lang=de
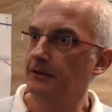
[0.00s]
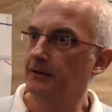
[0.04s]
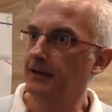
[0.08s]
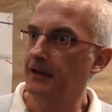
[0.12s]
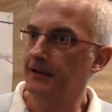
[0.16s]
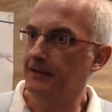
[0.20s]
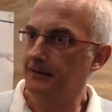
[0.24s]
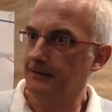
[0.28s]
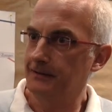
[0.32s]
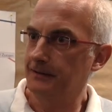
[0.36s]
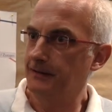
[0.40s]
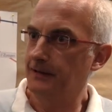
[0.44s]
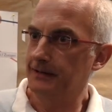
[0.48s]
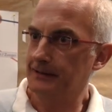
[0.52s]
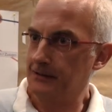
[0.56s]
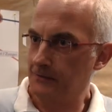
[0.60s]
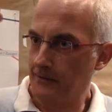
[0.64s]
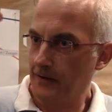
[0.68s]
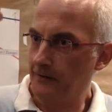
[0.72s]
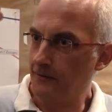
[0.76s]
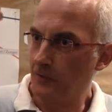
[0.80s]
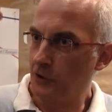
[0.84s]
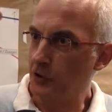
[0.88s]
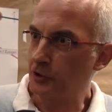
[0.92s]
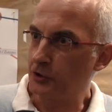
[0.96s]
nach, nach
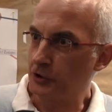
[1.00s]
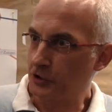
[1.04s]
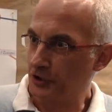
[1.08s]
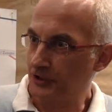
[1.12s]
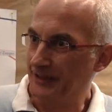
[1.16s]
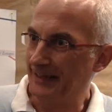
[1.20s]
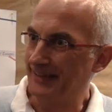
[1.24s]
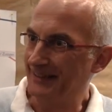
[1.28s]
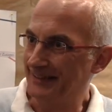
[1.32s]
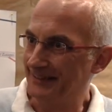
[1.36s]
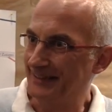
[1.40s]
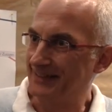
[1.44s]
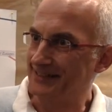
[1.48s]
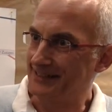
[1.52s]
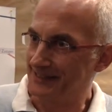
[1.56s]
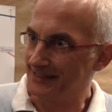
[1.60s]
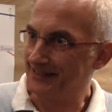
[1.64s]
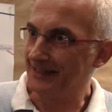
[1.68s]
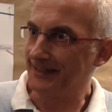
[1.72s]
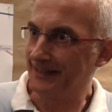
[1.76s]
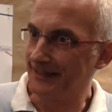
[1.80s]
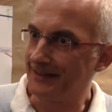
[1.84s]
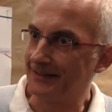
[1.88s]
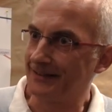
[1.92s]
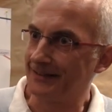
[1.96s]
zwei Wochen steht
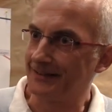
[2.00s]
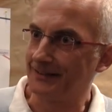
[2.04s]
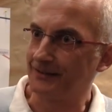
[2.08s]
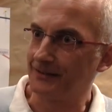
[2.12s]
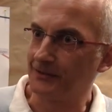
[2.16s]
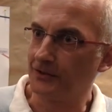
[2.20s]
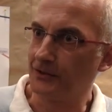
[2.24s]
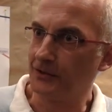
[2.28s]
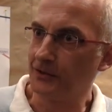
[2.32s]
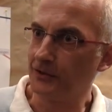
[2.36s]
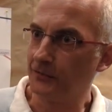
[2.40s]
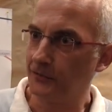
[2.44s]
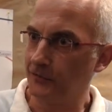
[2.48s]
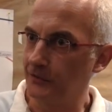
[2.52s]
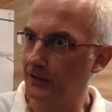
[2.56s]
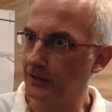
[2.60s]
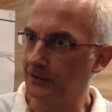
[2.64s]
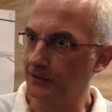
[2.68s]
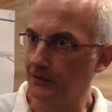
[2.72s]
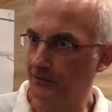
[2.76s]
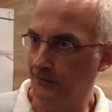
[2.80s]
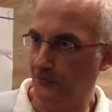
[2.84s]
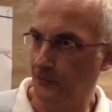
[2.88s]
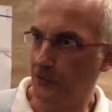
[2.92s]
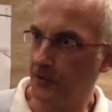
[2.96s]
das Ding ne?
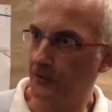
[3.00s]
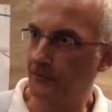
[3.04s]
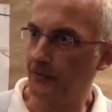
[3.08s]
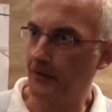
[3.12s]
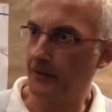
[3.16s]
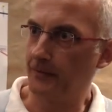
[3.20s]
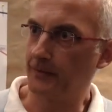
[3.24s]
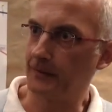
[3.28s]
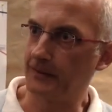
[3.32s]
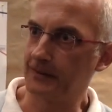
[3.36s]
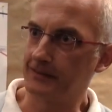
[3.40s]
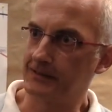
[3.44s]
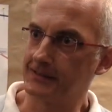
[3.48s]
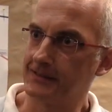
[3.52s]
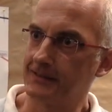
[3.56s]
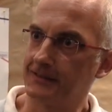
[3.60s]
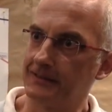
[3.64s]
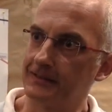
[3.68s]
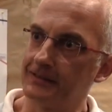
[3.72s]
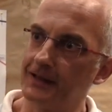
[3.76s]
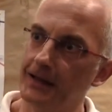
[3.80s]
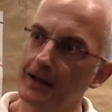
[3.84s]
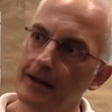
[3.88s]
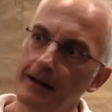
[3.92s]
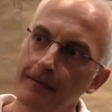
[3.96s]
fertig
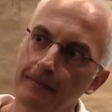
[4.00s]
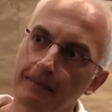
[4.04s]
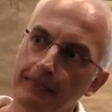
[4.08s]
vorfabriziert.